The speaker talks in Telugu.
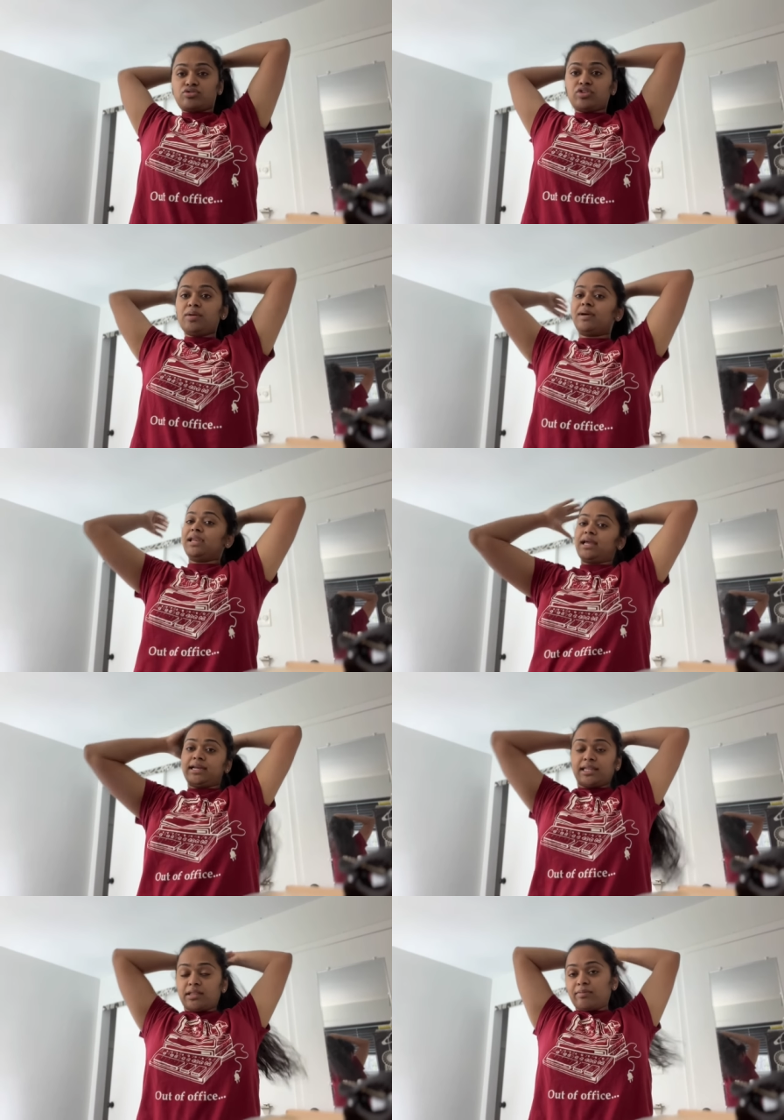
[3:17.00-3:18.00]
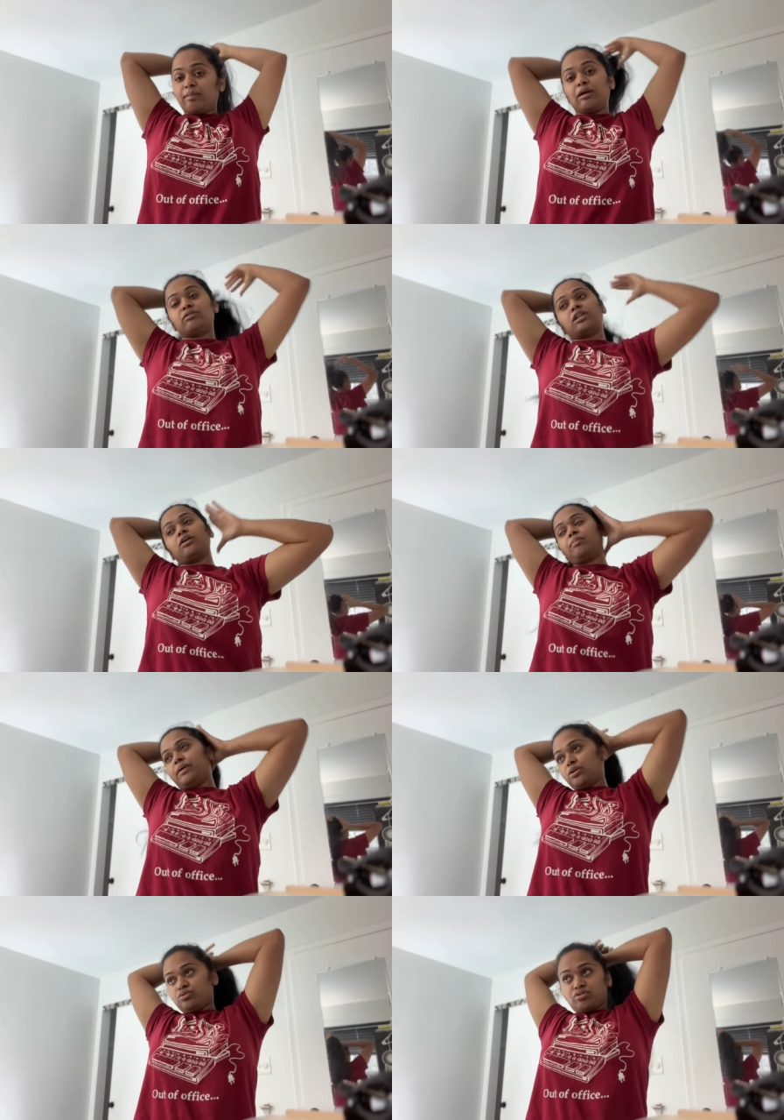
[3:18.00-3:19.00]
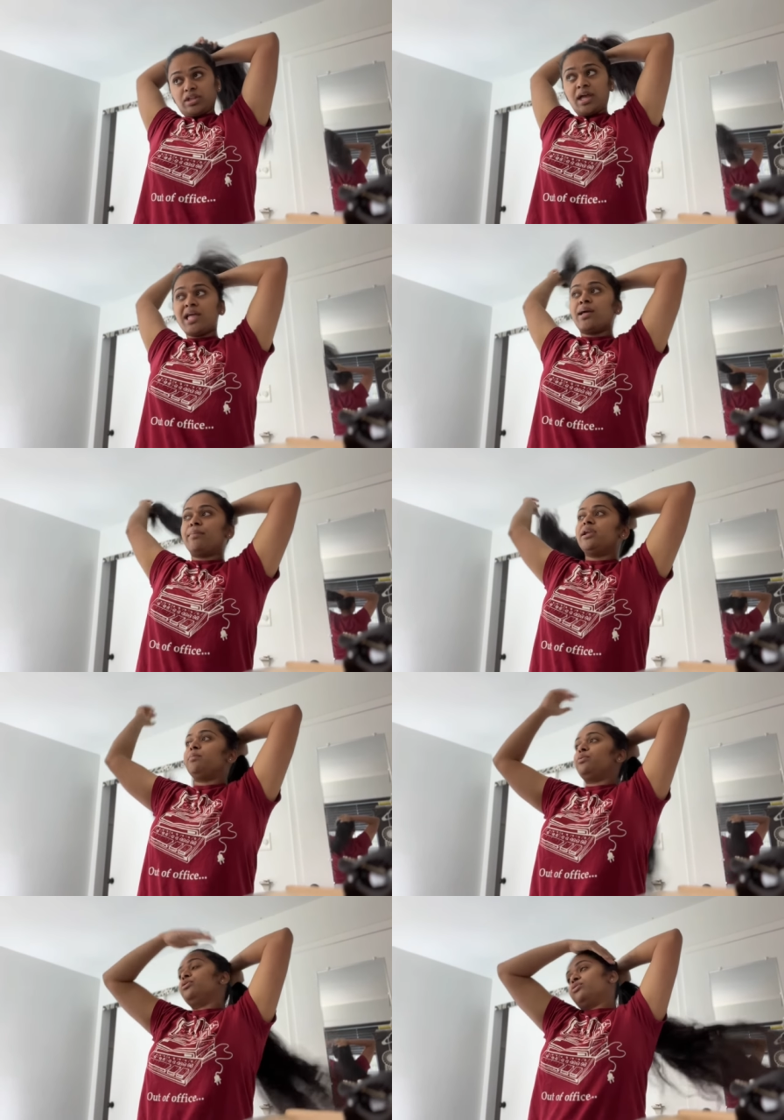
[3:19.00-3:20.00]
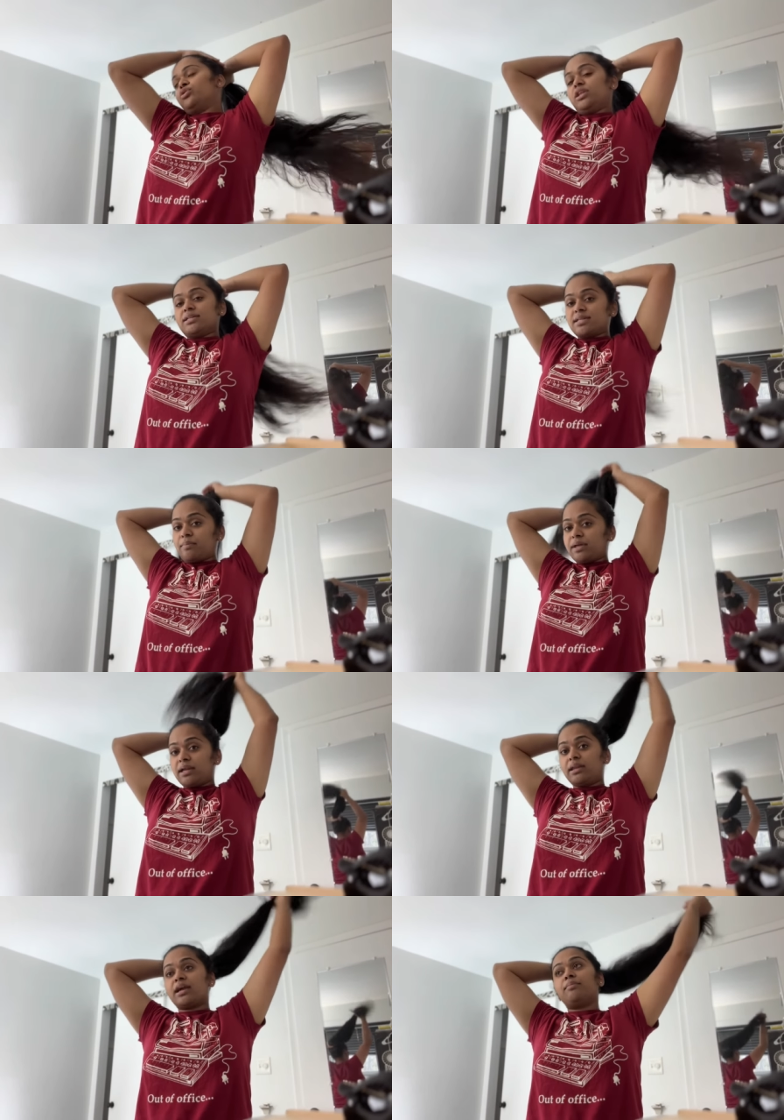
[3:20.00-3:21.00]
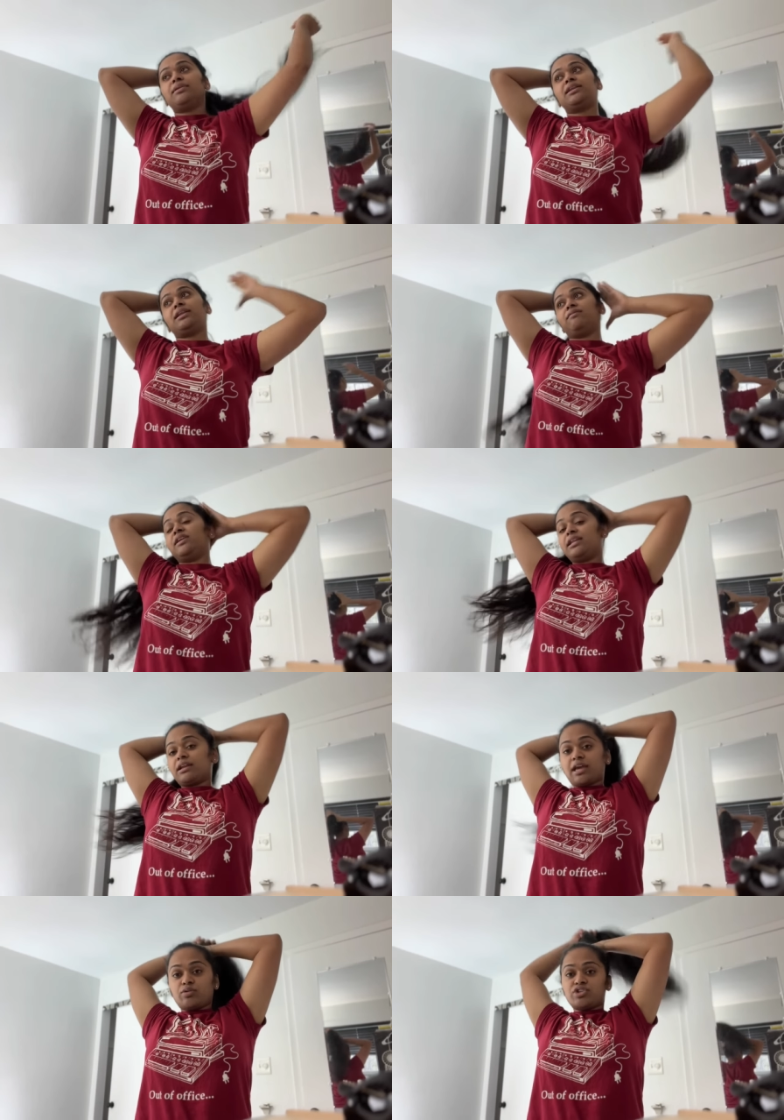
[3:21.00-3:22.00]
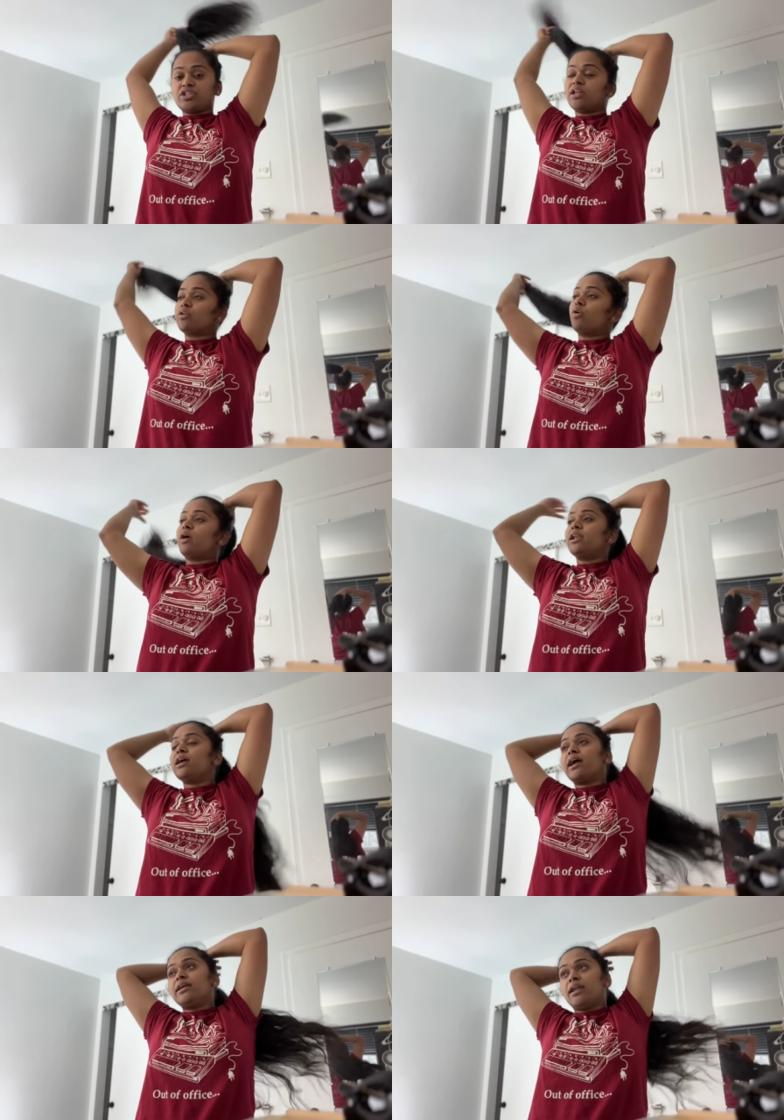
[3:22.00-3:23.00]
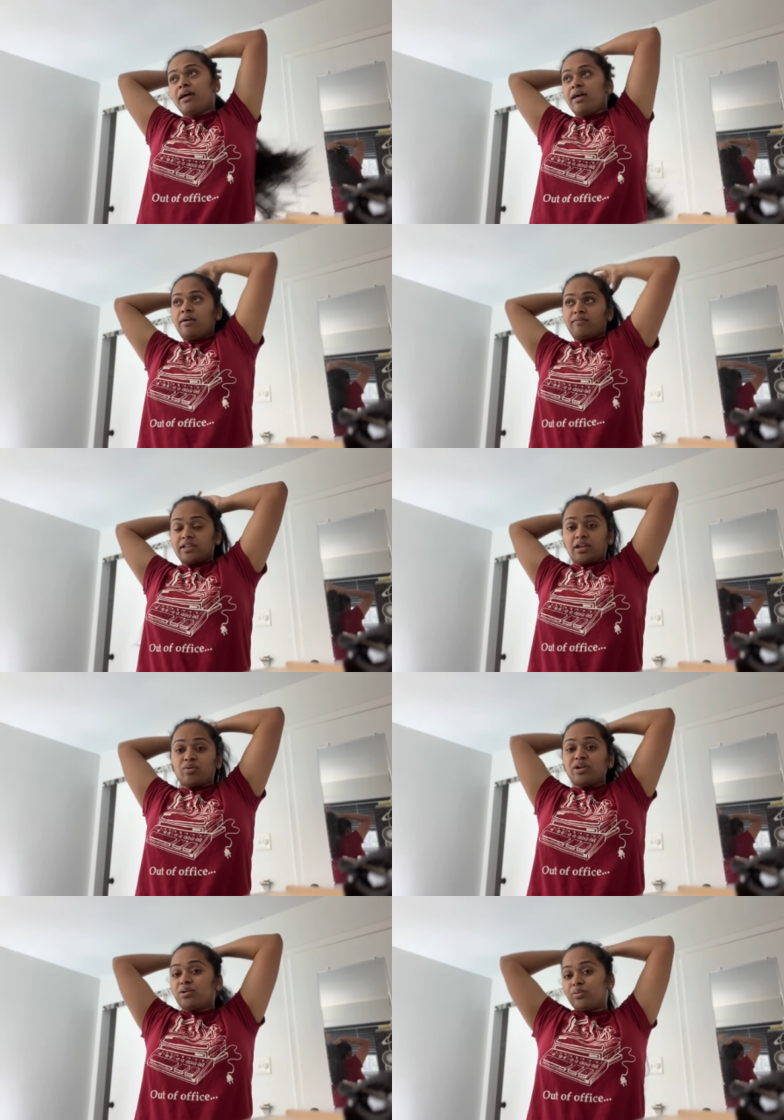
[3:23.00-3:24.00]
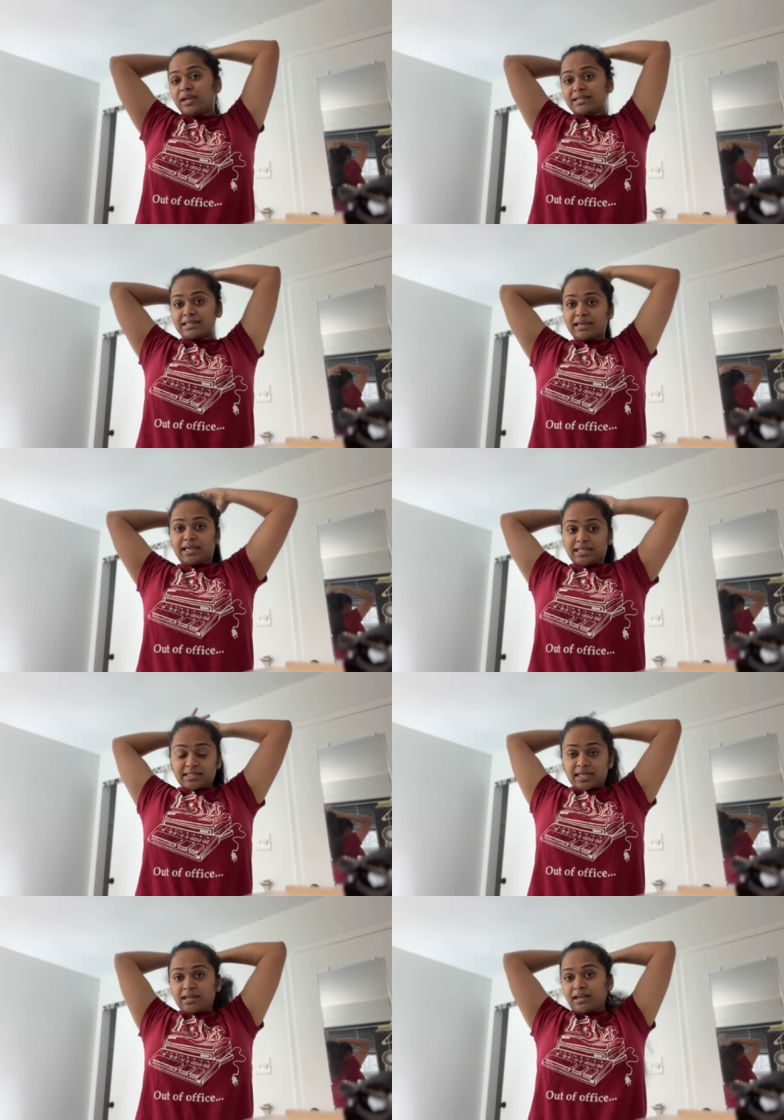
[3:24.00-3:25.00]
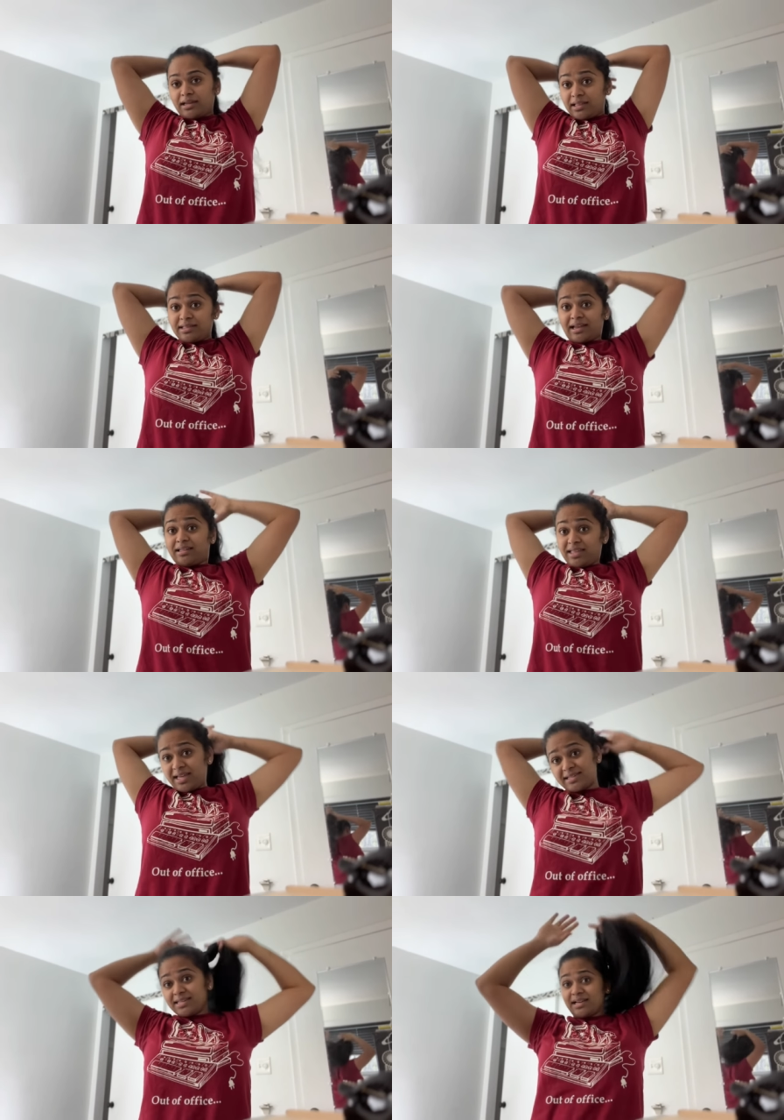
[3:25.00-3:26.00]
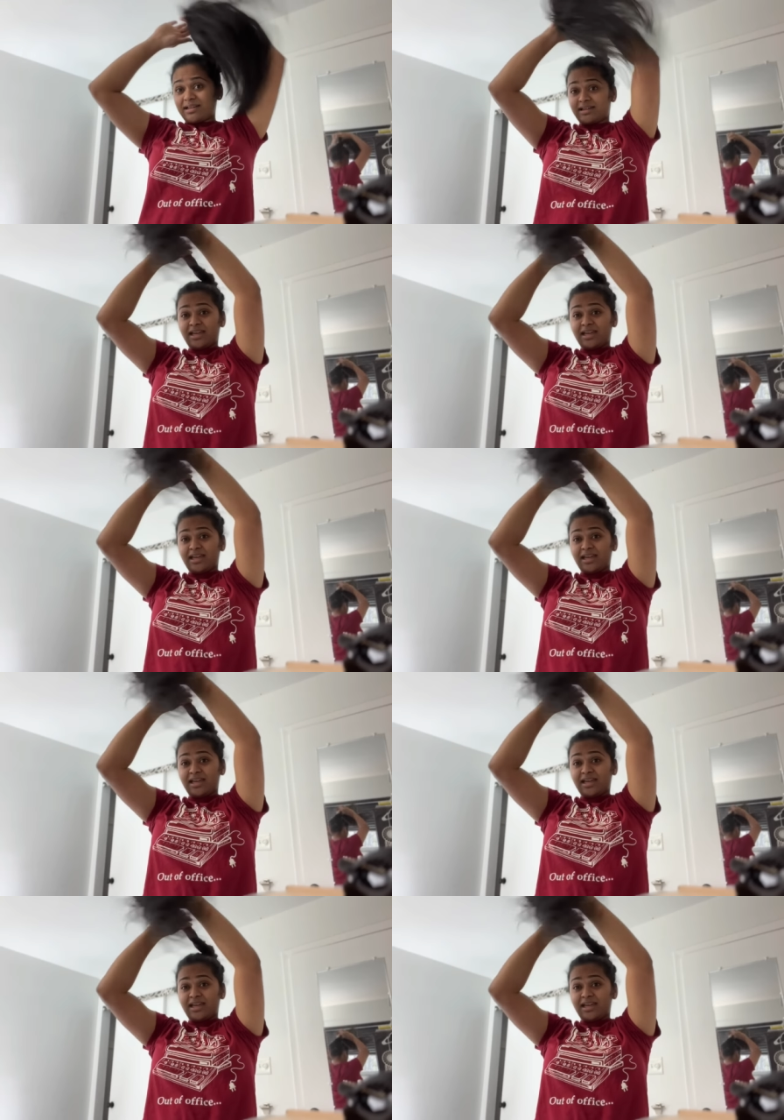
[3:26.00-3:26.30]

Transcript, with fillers: వస్తుంది మళ్ళీ ఎండ పెరుగుతుంది బట్ ఇప్పుడు కొద్దిగా సమ్మర్ అనే కంప్లీట్లీ వింటర్కే వచ్చింది అనుకోవాలి అండ్ వెదర్ కూడా ఇట్లా ఉండేసరికి స్కిన్ అనేది తనది ఈజీగా